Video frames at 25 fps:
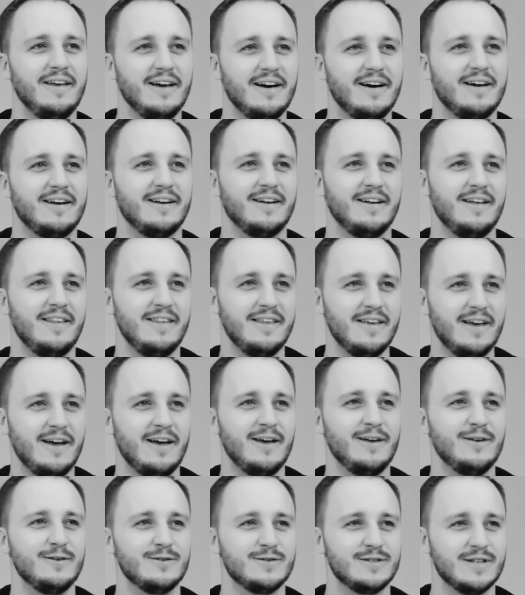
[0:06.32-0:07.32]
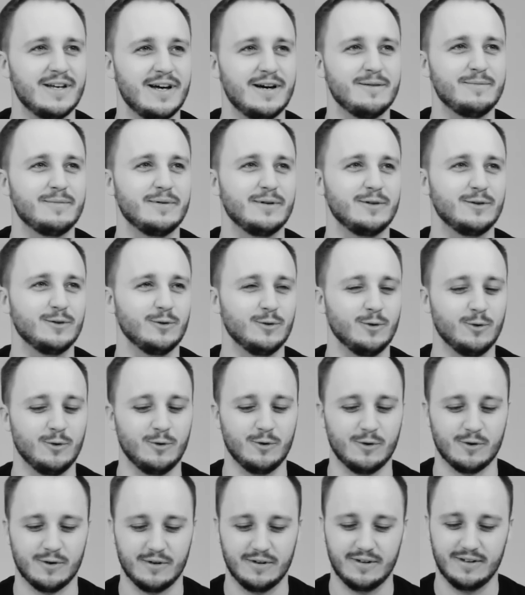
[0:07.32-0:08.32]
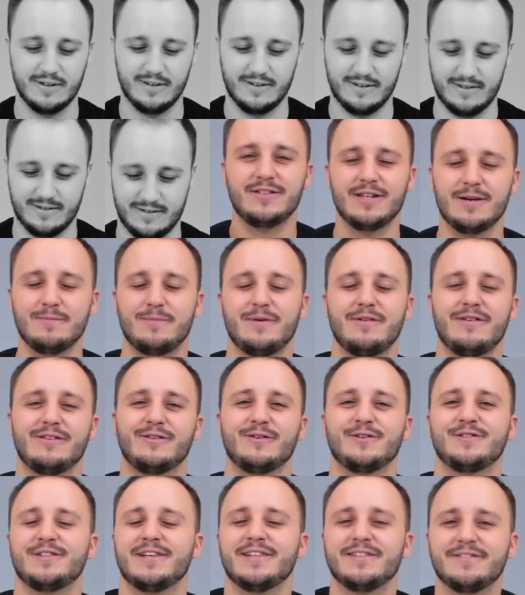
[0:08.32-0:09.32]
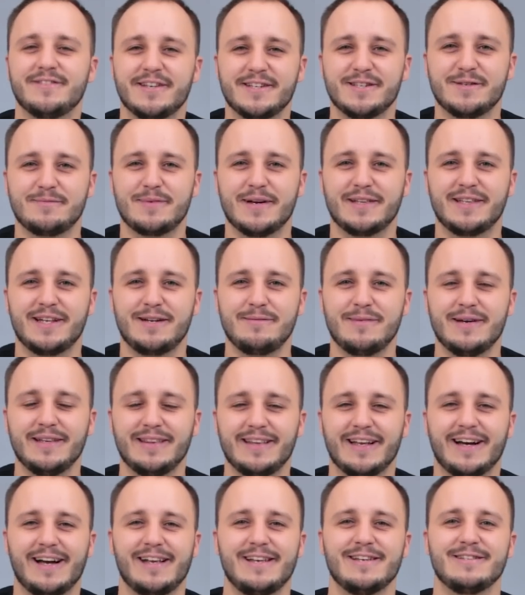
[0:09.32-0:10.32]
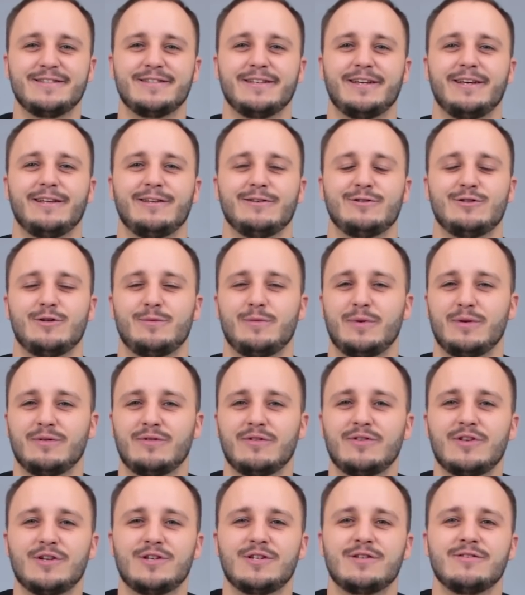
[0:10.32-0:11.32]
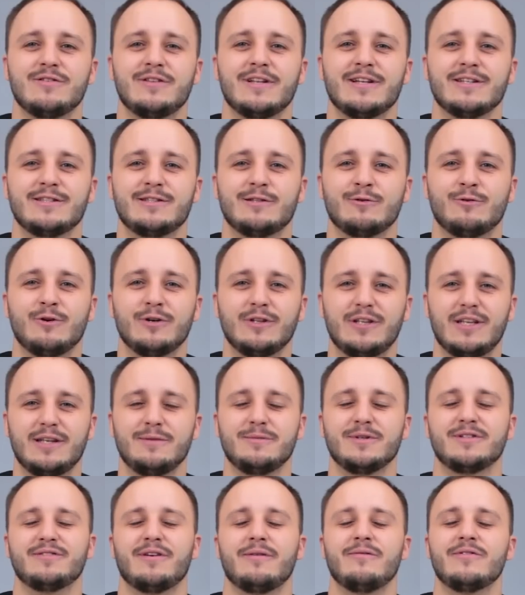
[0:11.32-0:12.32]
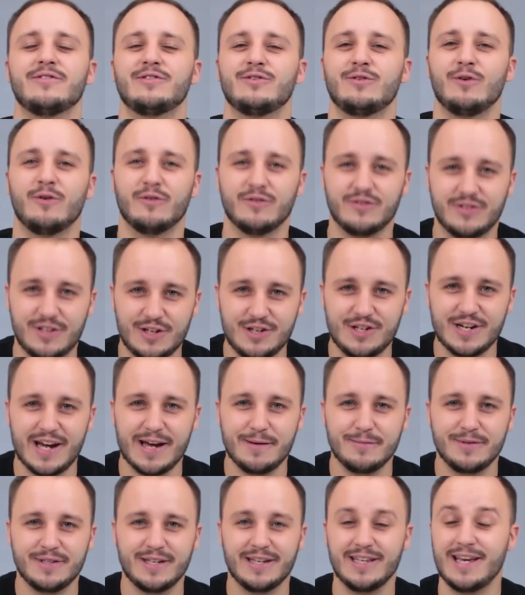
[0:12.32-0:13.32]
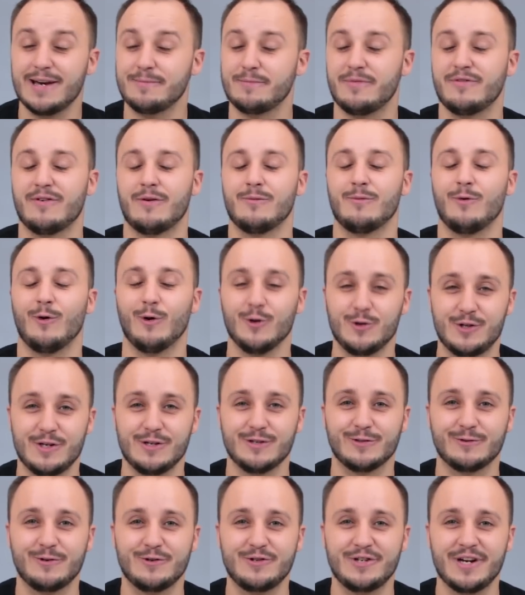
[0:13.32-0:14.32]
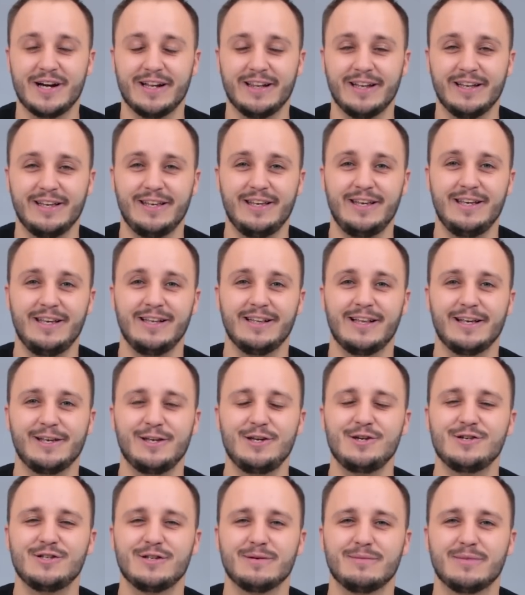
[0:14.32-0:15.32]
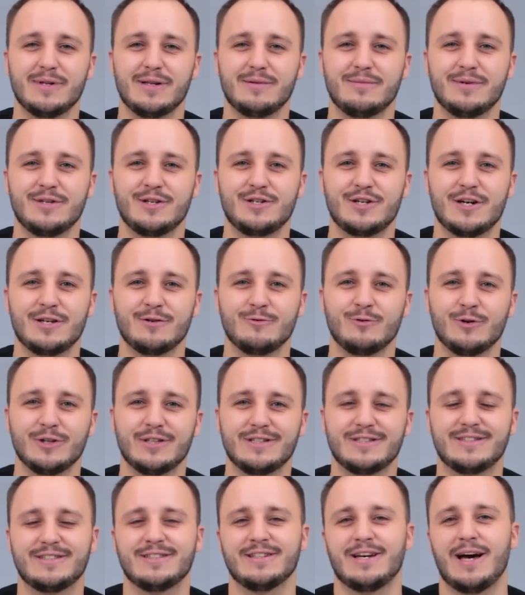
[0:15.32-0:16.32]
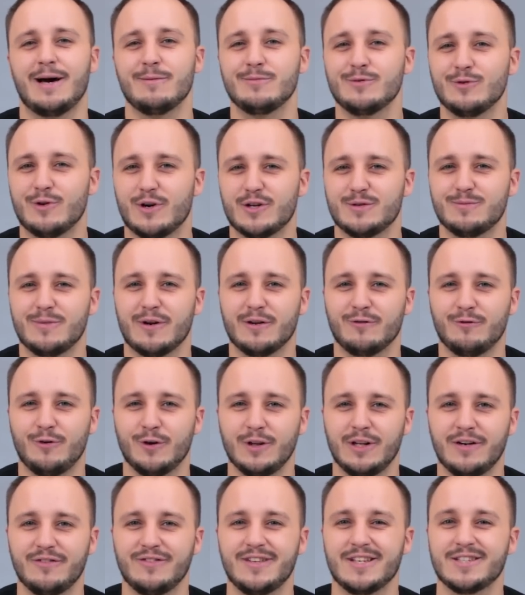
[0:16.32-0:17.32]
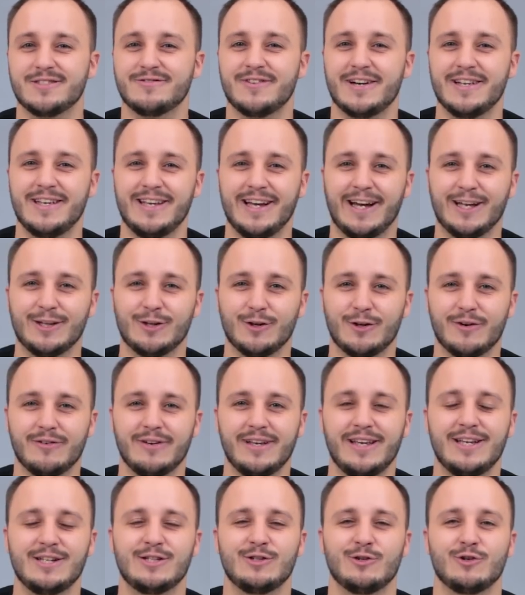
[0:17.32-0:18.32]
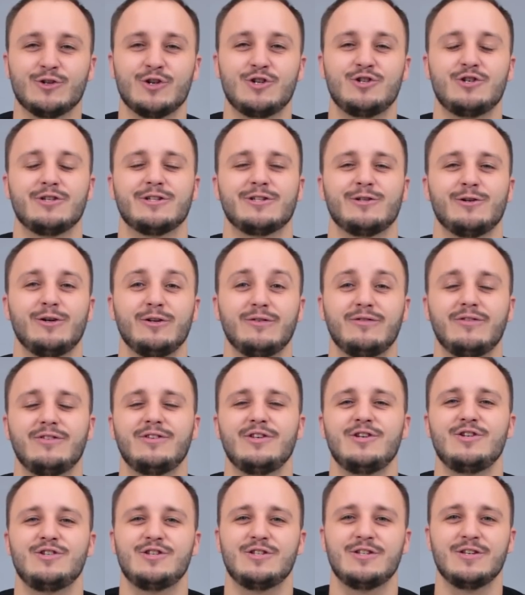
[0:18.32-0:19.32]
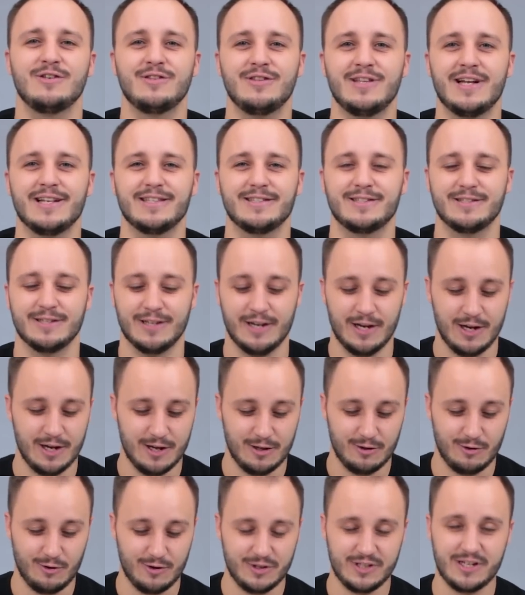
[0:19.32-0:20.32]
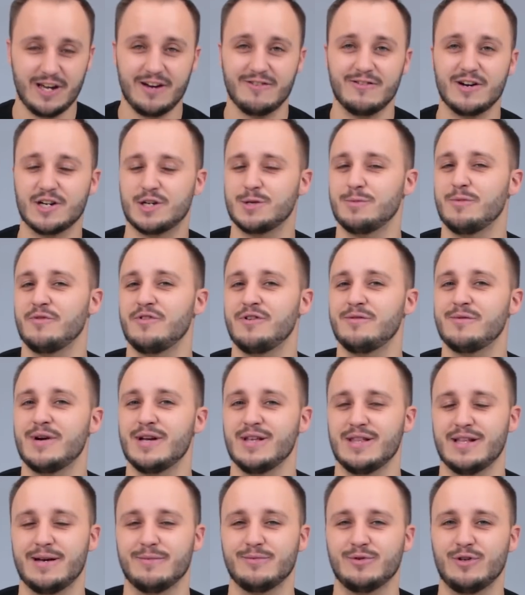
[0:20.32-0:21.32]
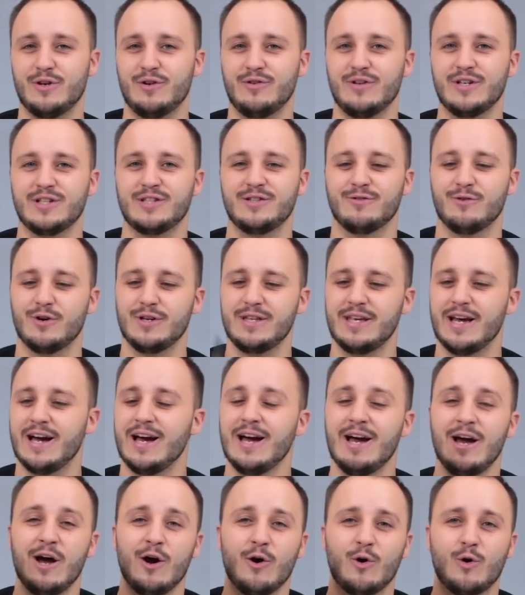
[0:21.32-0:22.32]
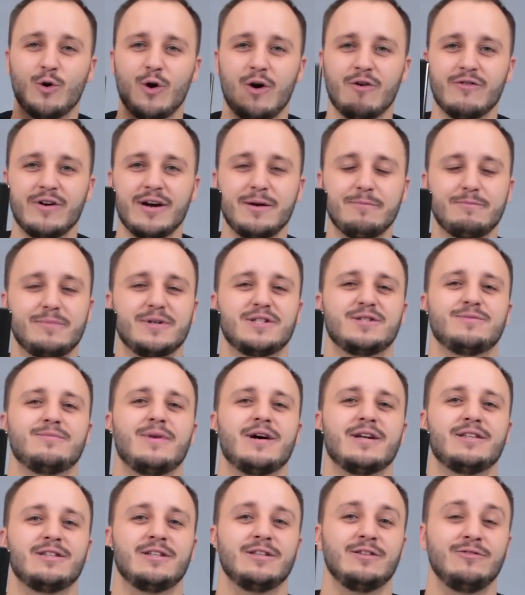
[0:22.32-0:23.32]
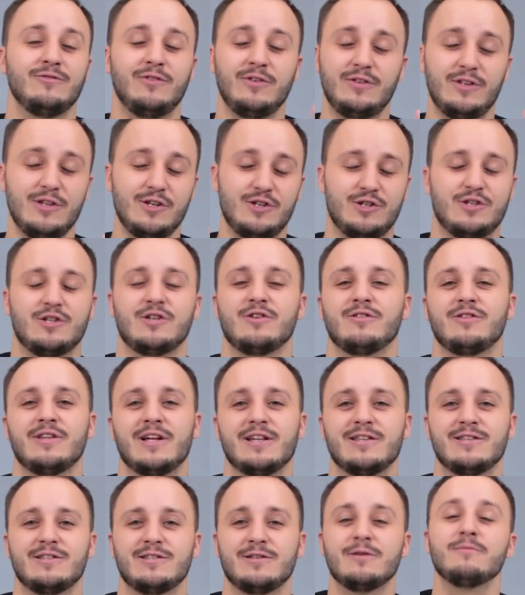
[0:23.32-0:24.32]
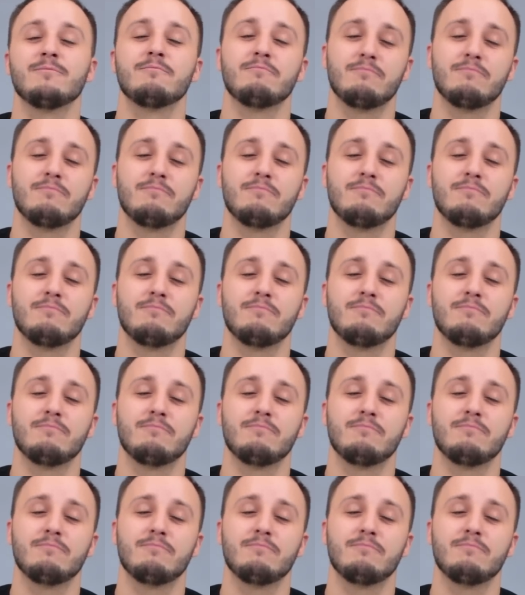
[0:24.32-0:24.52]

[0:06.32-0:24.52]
Я роняю запад. У! Всем привет, друзья, на связи Пятый Элемент. Наконец-таки наступил 2019 год, и мы с вами снова встречаемся. Я по вам очень скучал, и логично было бы начать год с обзора смартфона, в названии которого есть тоже число 2019. Друзья, вашему вниманию на обзоре на сегодня Huawei P Smart 2019.